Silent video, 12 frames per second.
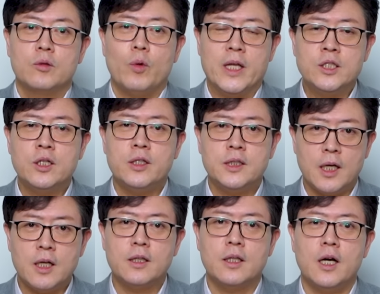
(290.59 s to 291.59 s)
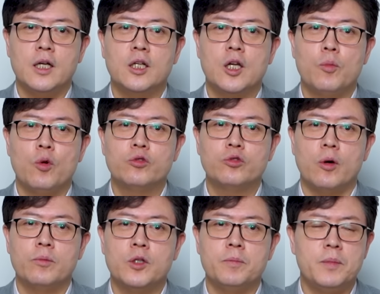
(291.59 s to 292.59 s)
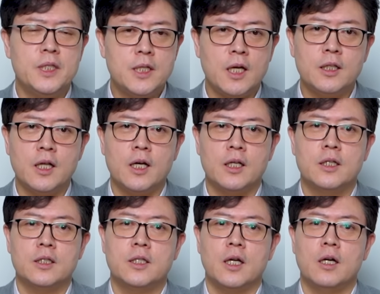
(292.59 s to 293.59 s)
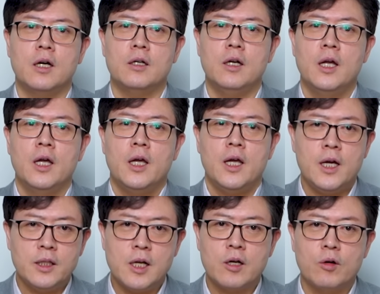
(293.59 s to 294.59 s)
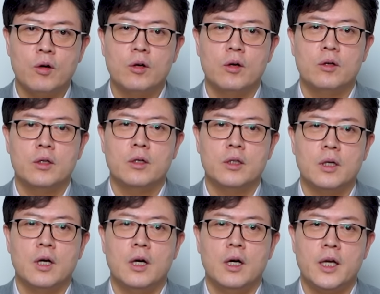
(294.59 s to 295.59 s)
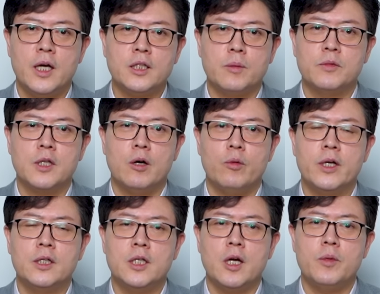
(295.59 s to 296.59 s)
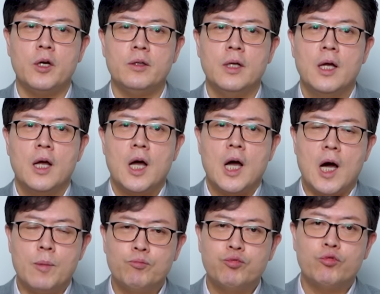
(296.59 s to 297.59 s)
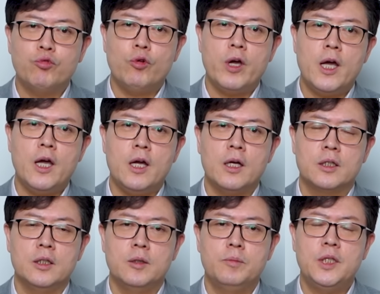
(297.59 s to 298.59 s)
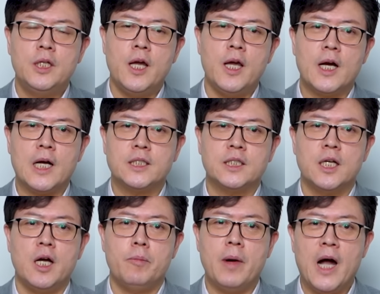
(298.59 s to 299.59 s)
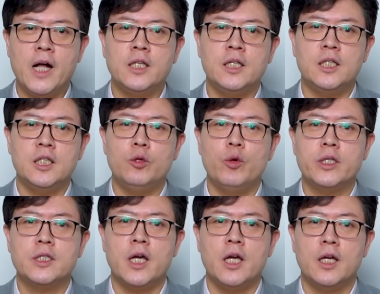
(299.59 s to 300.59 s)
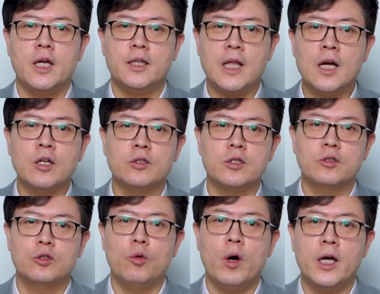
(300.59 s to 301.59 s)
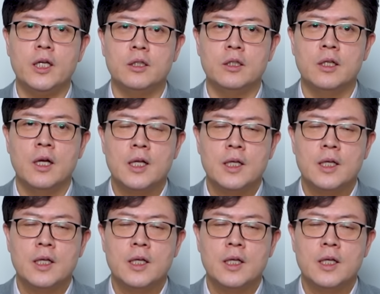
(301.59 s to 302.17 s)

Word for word: 완전히 살았다 이렇게 볼 수 없는 미생이다 이렇게 생각을 해야 될 것 해야 됩니다. 왜 그러냐면 앞으로의 그 미래의 가치가 많이 이 회사에게 당겨서 들어와 있는